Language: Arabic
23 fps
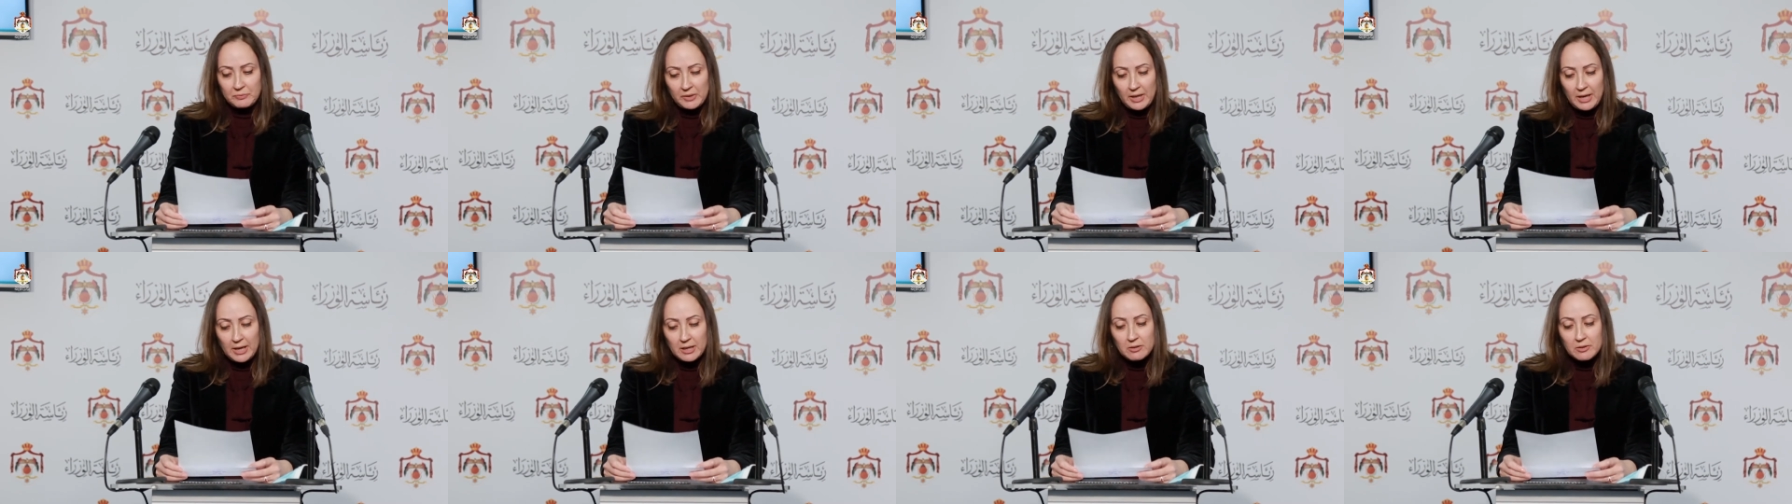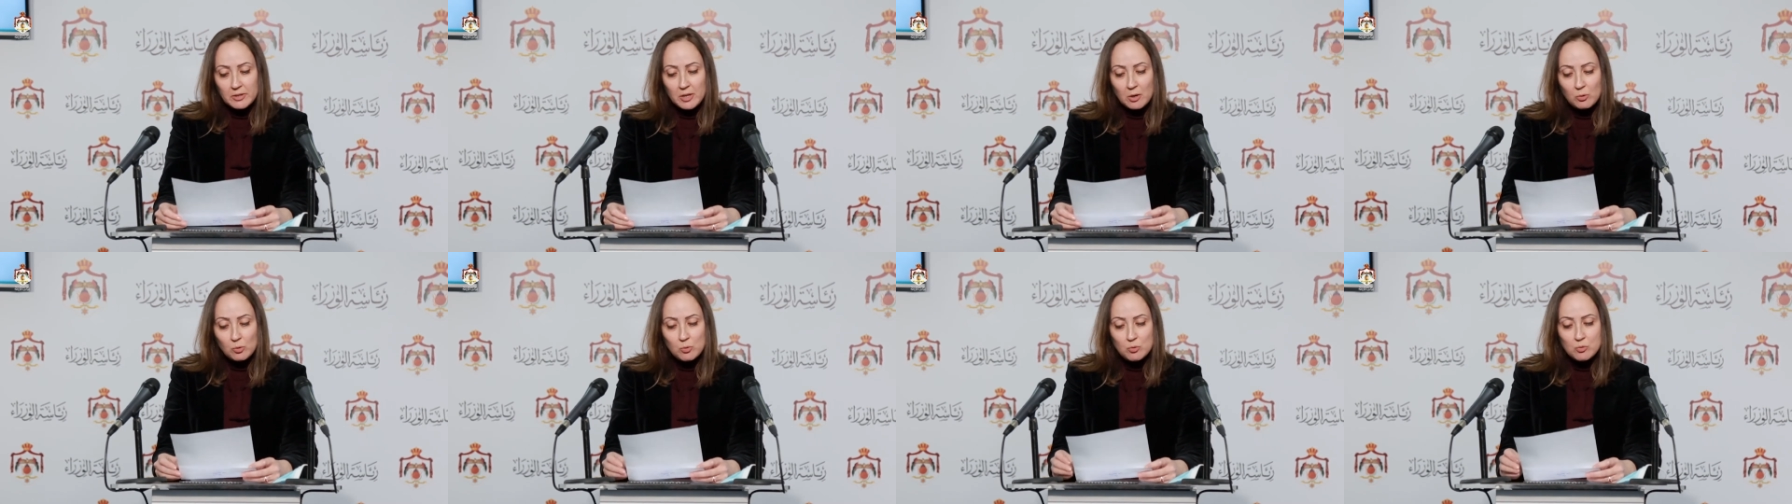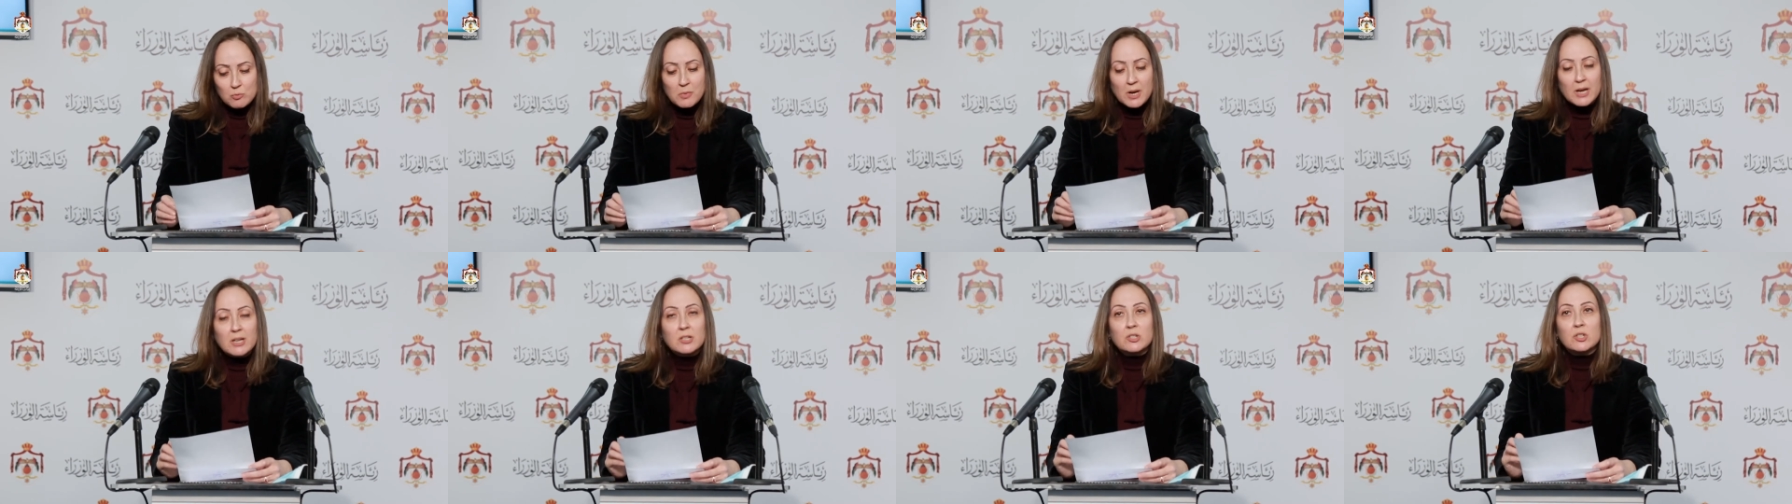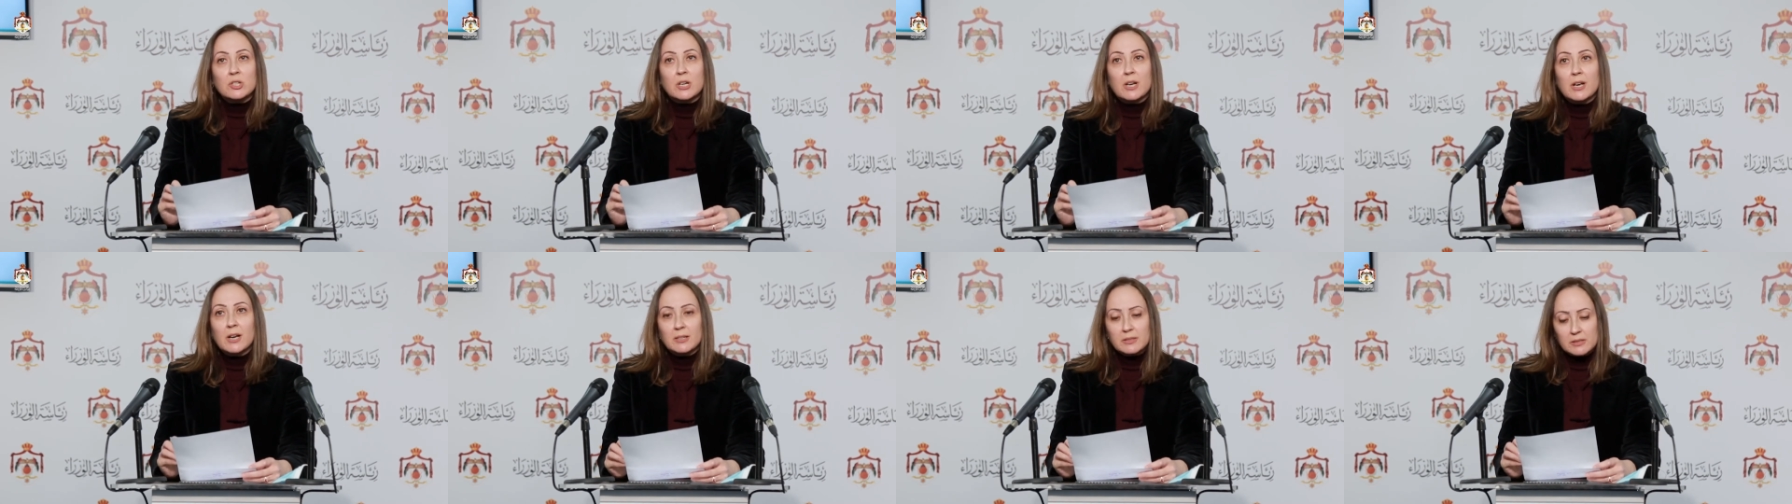حيث تقوم
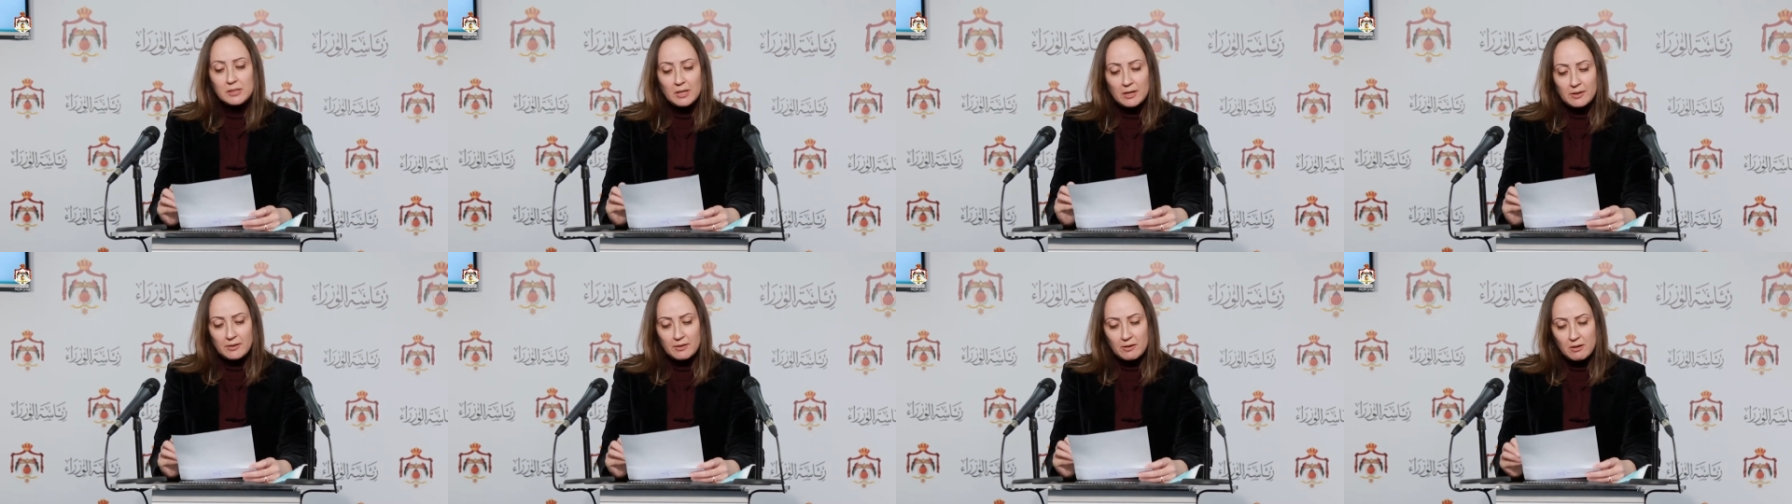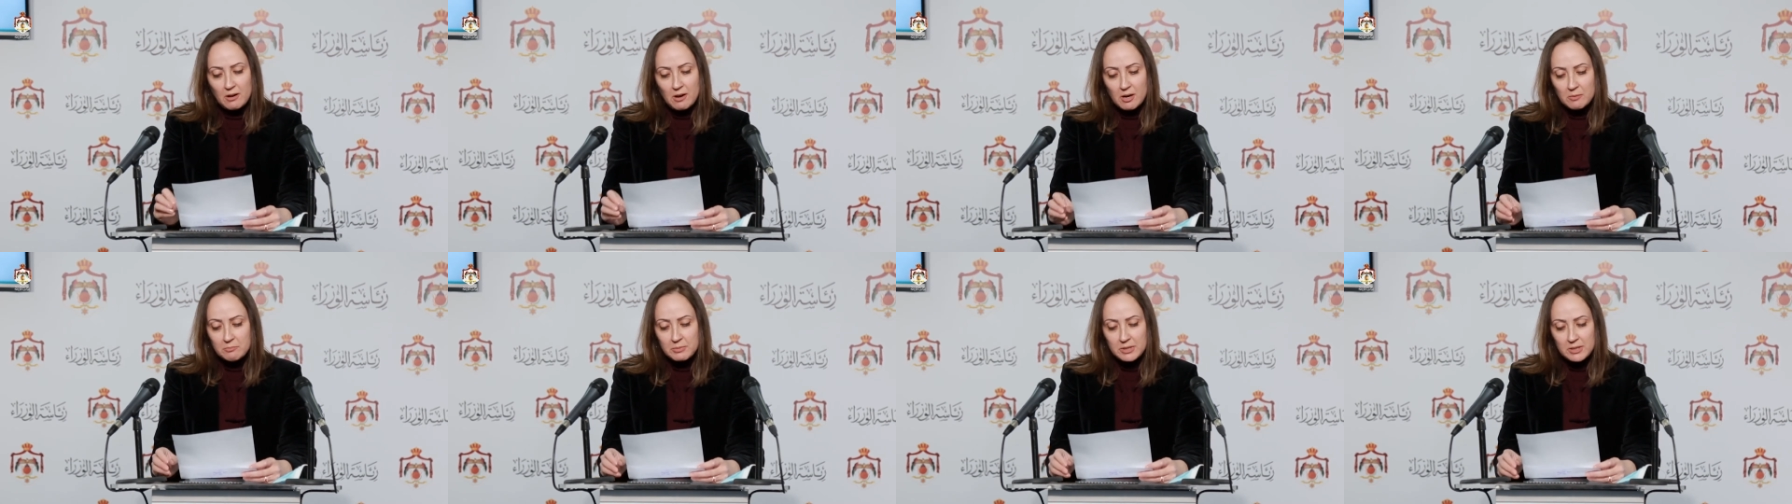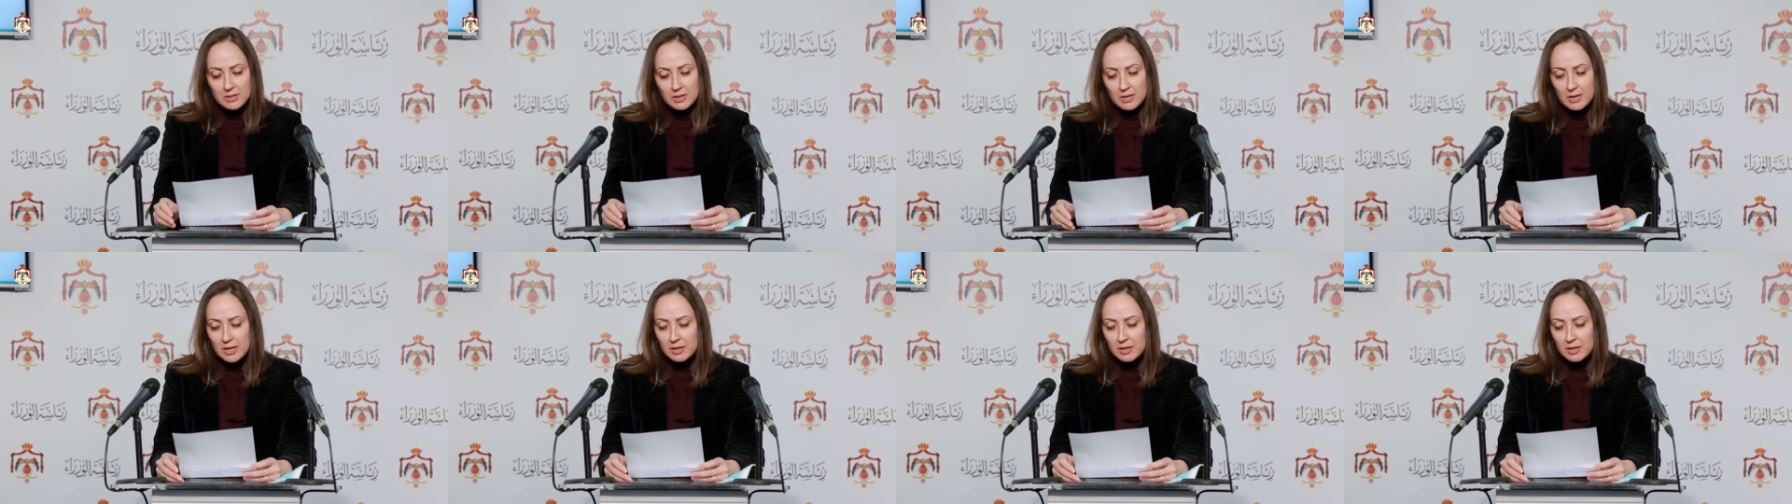الجهات الرقابية